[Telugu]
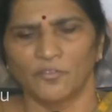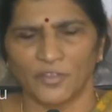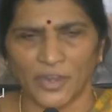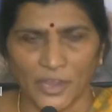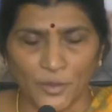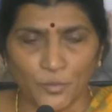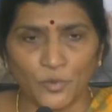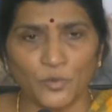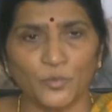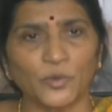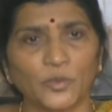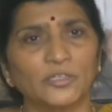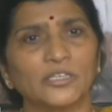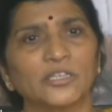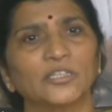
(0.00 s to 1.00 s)
ఫిరాయింపును
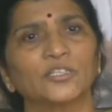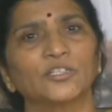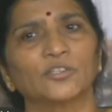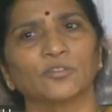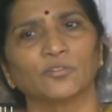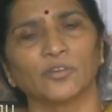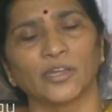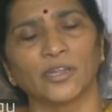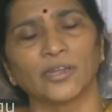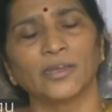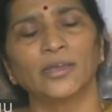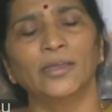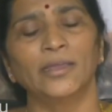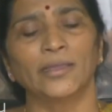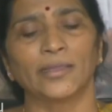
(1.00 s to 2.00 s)
ప్రోత్సహించడం ద్వారా
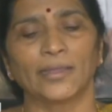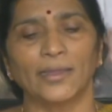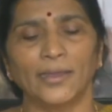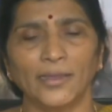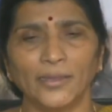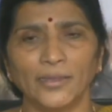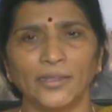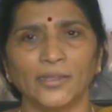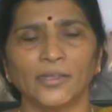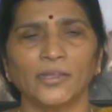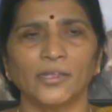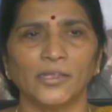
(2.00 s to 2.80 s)
కానీ